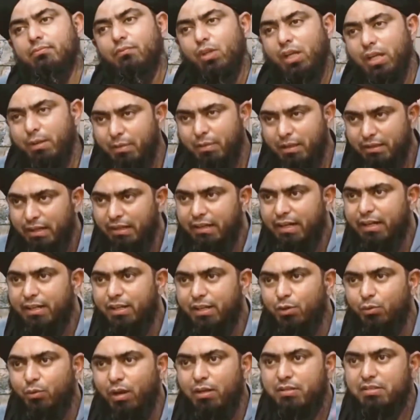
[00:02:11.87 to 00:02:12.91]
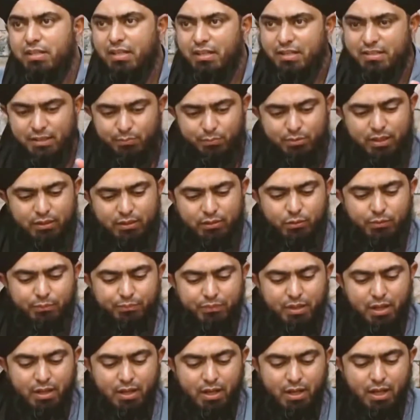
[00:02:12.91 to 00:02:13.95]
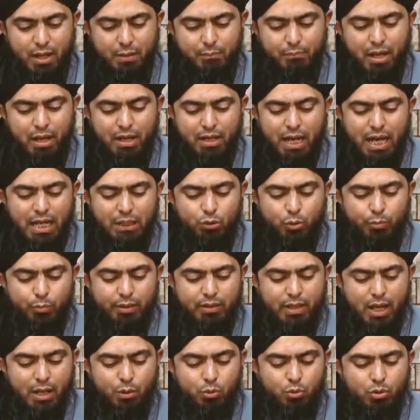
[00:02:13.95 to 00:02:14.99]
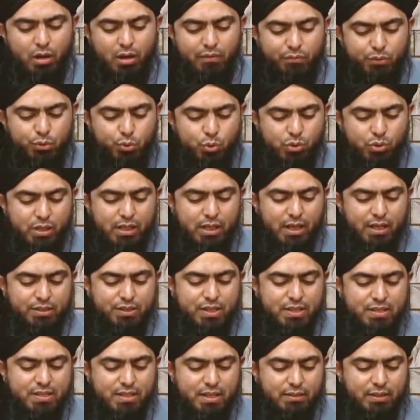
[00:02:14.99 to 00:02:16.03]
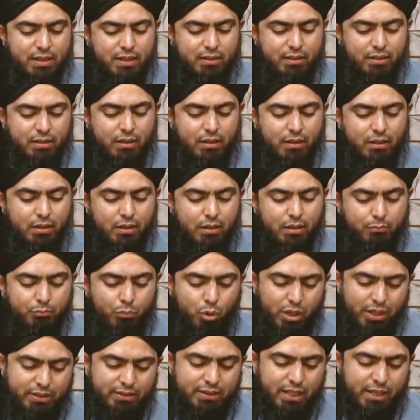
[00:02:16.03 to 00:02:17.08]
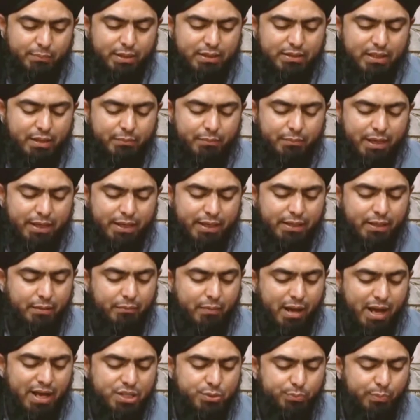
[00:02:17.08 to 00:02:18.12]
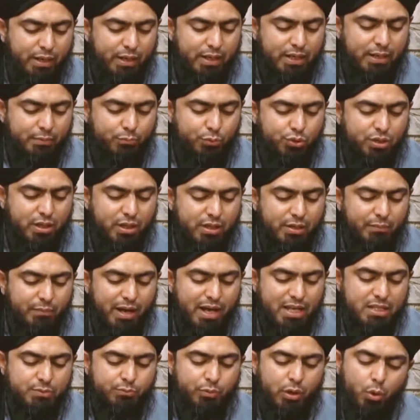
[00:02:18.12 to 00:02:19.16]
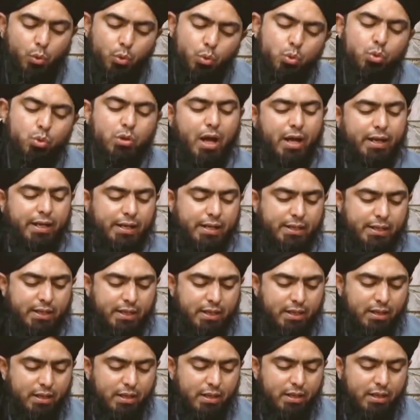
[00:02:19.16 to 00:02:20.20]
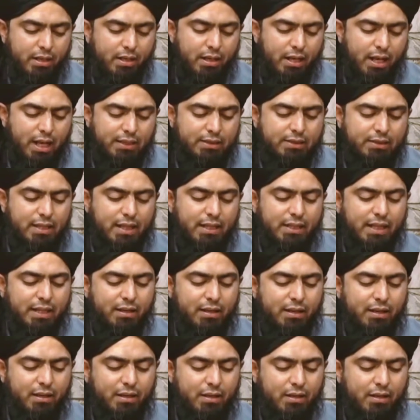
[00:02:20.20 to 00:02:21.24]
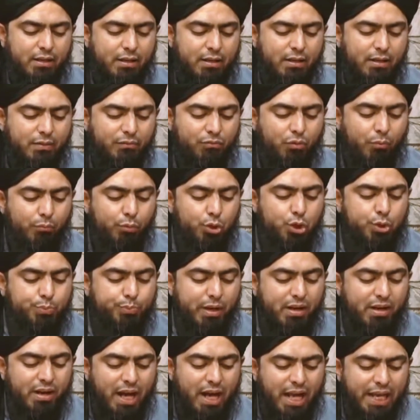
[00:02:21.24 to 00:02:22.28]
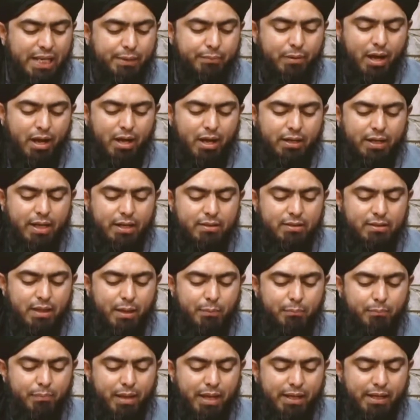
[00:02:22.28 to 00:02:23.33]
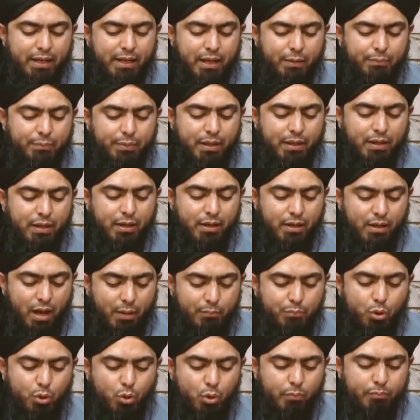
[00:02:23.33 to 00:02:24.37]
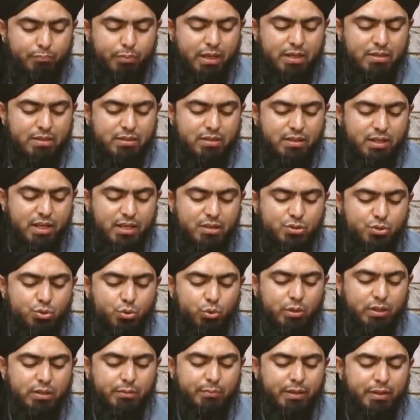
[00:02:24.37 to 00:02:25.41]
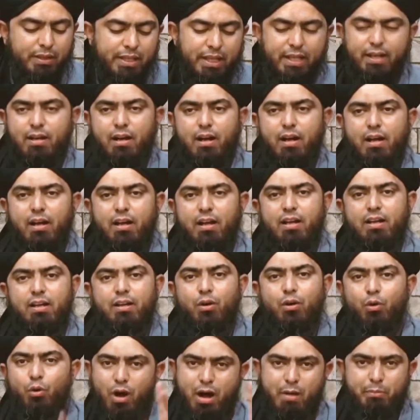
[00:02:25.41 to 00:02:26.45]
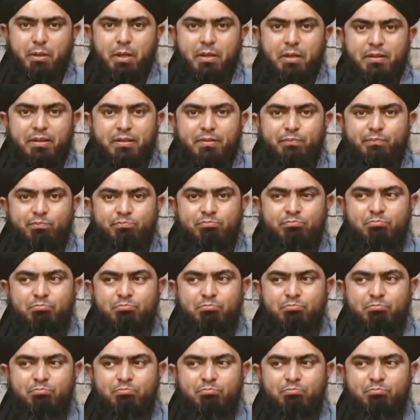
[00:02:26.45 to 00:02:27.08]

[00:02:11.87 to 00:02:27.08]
यानी मैं इतना लेट क्यों आया इसकी रीज़न बताता हूँ मैं रात को बेदार हुआ वज़ू किया जिस कदर मुकद्दर में था मैंने नमाज पढ़ी मुझे नमाज में ऊँग आने लगी हती कि वो मुझ पर गालिब आ गई तब मैंने अपने रब को बेहतरीन सूरत में देखा ख्वाब के अंदर